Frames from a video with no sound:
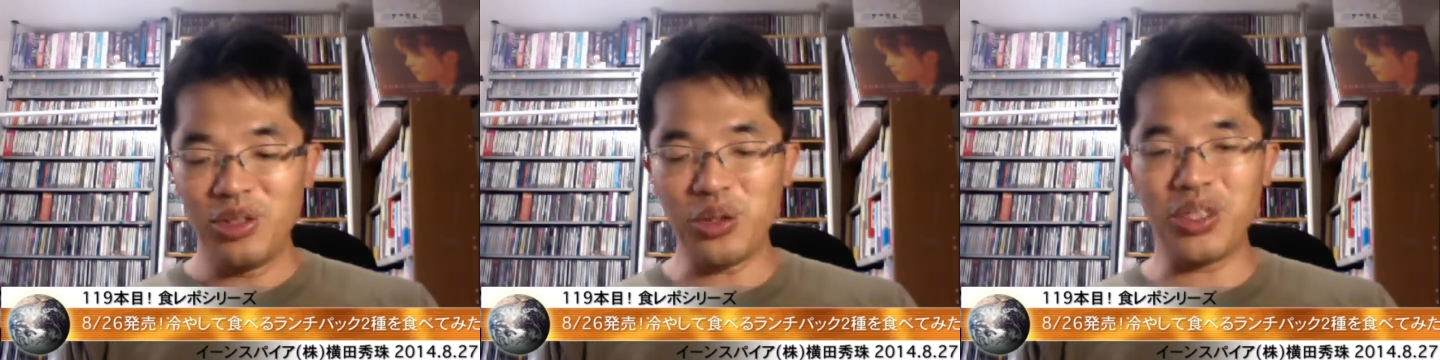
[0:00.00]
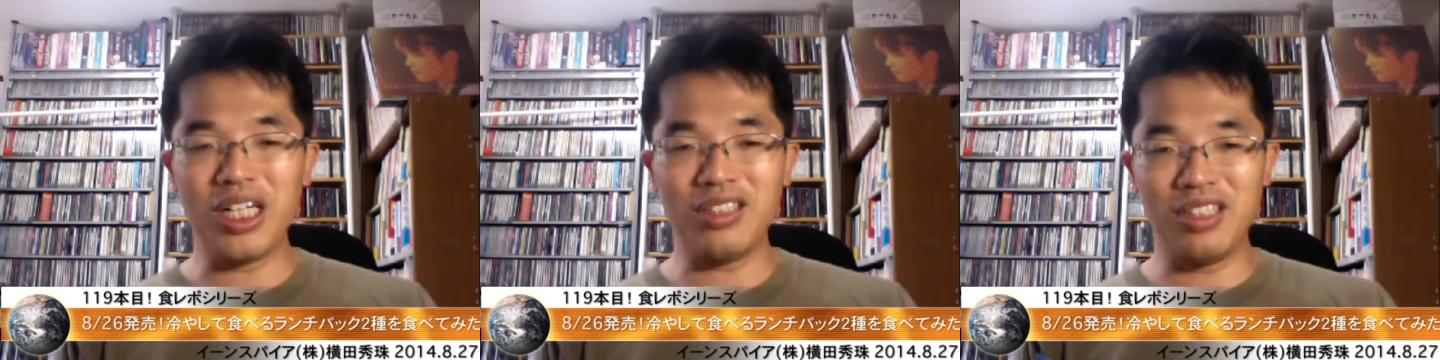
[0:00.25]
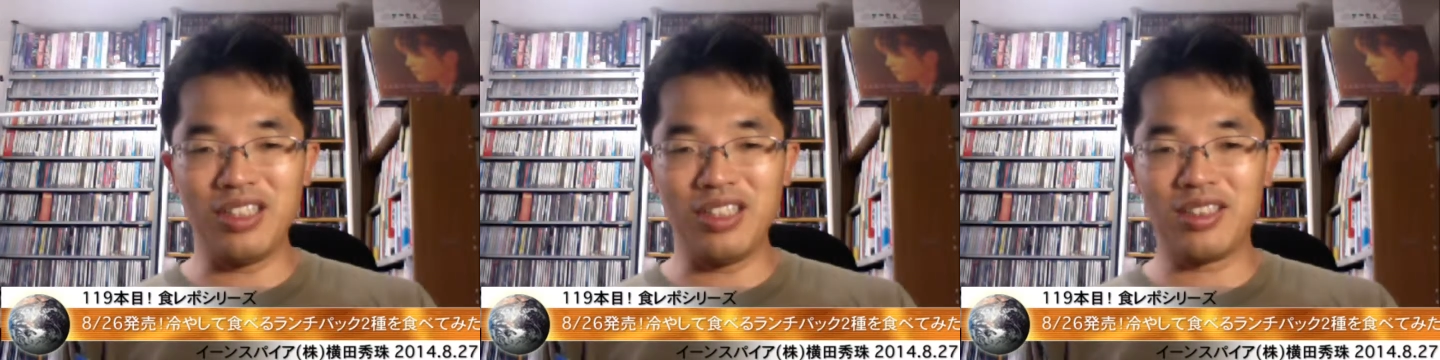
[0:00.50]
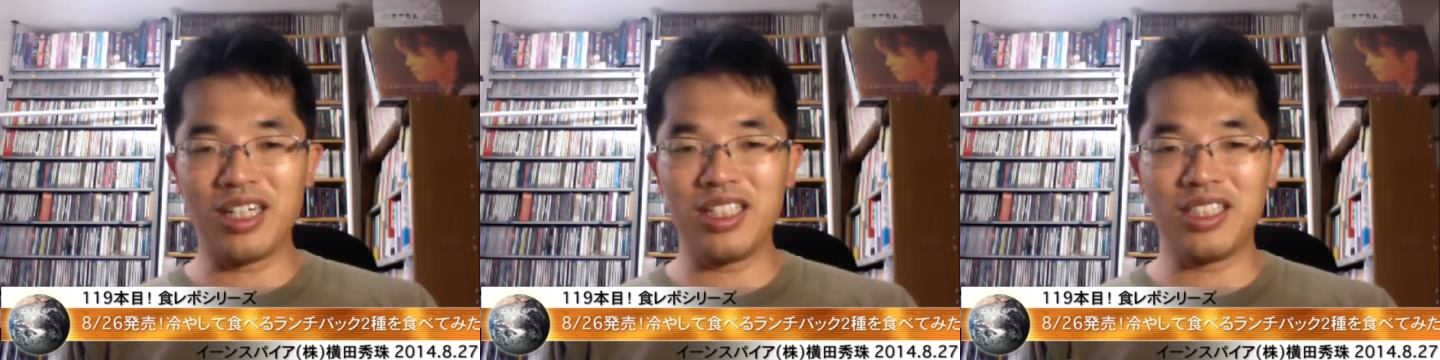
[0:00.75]
どこにあるんだろう
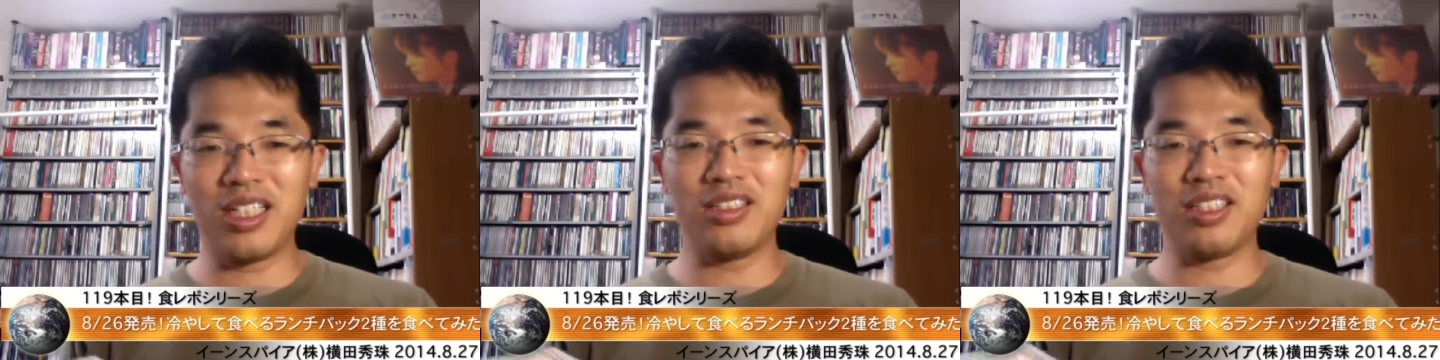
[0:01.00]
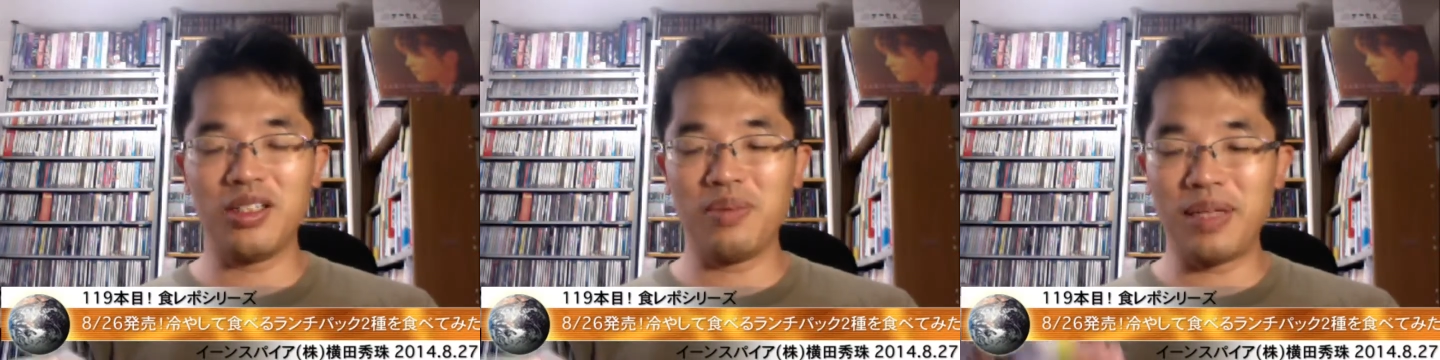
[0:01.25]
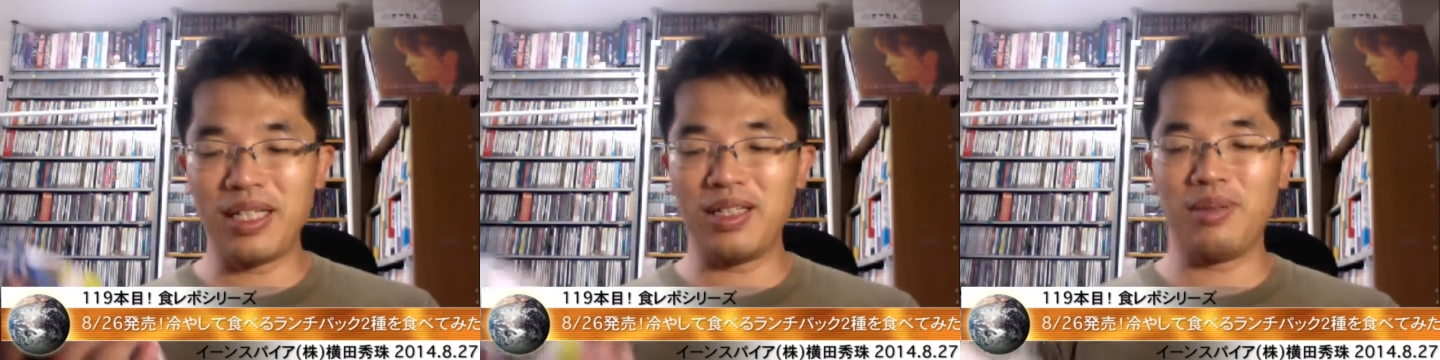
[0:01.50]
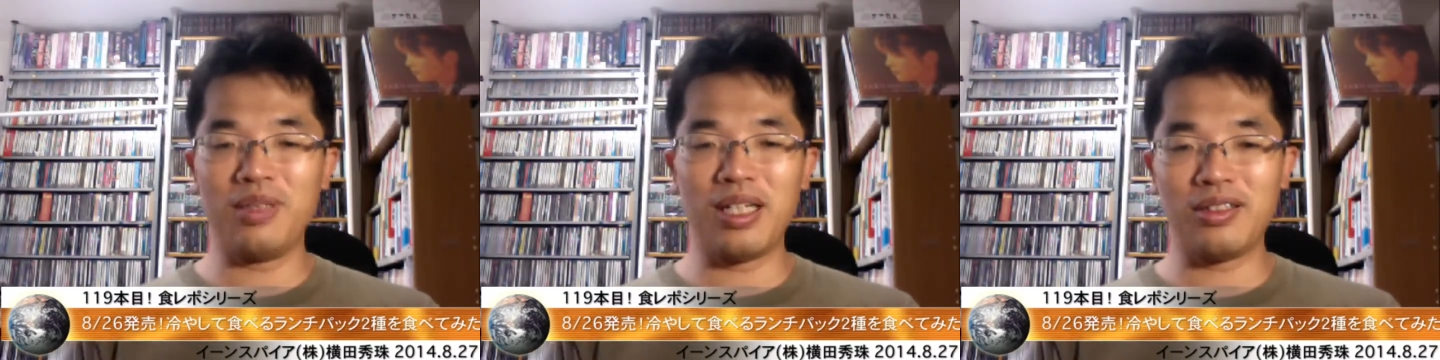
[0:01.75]
と探したんですけど、パン
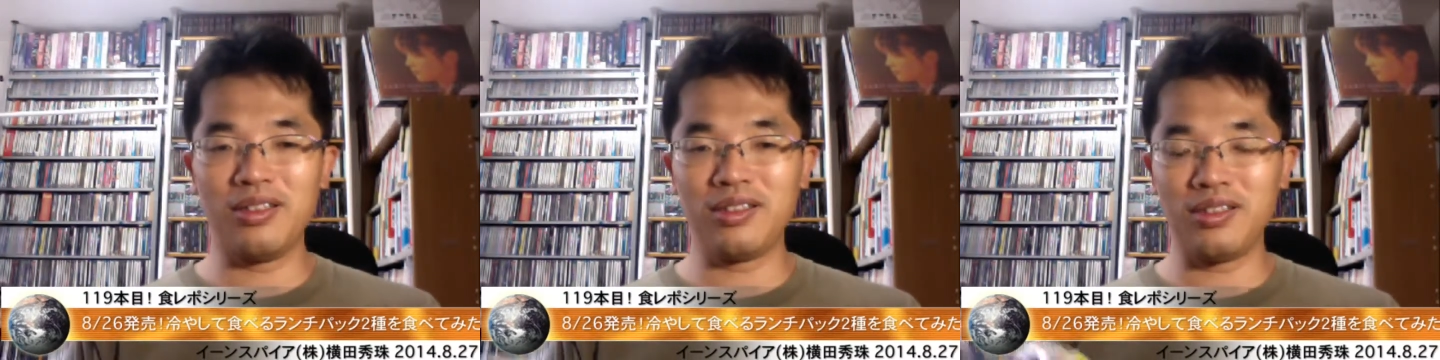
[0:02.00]
でもなく、